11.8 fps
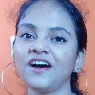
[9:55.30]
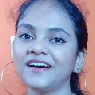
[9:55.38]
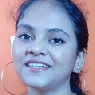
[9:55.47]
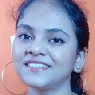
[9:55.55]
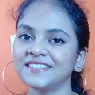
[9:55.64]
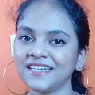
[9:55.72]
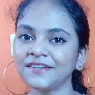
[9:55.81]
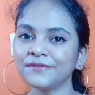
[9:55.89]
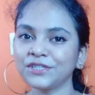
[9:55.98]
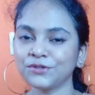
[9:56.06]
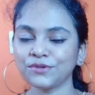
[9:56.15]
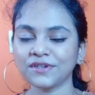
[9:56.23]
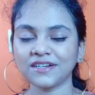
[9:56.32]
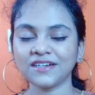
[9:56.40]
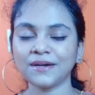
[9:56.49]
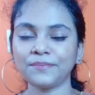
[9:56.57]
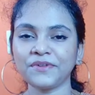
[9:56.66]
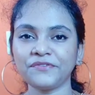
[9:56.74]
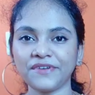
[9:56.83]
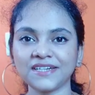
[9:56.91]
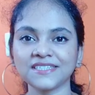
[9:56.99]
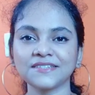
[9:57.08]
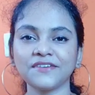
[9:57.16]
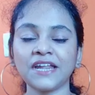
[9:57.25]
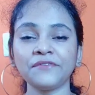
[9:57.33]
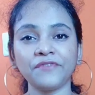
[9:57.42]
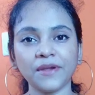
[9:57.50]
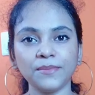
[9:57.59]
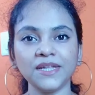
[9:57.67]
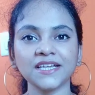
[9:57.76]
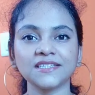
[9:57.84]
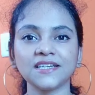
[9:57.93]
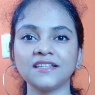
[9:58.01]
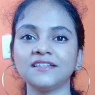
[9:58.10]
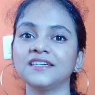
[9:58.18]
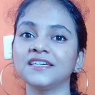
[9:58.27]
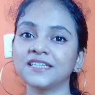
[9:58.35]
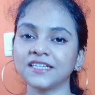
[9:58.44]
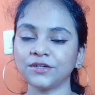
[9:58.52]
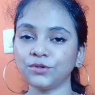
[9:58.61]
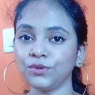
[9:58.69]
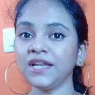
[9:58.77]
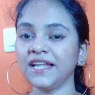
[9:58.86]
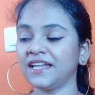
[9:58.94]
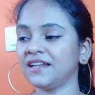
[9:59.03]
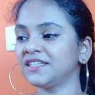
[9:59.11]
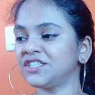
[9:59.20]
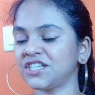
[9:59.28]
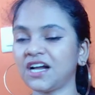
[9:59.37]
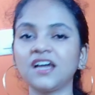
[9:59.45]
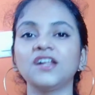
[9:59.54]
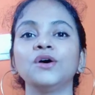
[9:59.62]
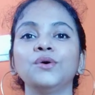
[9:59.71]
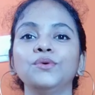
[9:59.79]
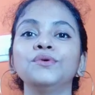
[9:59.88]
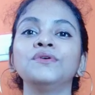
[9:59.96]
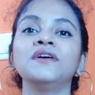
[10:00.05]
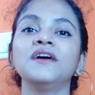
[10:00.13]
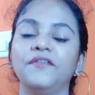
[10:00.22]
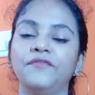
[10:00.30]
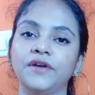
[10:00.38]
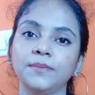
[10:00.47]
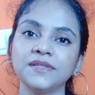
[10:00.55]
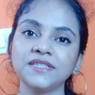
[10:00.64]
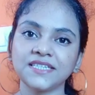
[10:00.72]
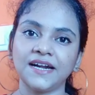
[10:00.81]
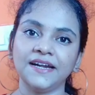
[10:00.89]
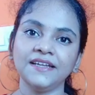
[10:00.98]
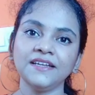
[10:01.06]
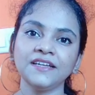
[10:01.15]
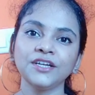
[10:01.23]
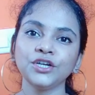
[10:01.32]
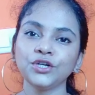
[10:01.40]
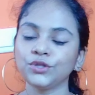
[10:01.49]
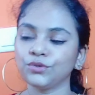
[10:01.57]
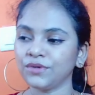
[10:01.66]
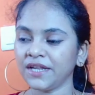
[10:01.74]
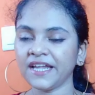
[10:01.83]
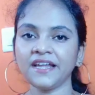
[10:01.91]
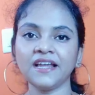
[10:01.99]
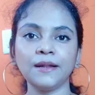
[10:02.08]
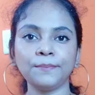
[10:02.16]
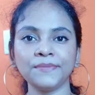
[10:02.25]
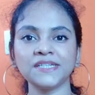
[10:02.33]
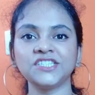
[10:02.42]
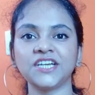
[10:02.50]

और शेयर ज़रूर करना अपने फ्रेंड्स एंड फैमिली के साथ अगर कोई लेना चाह रहा हो अफोर्डेबल साड़ी तो उन्हें हेल्प मिल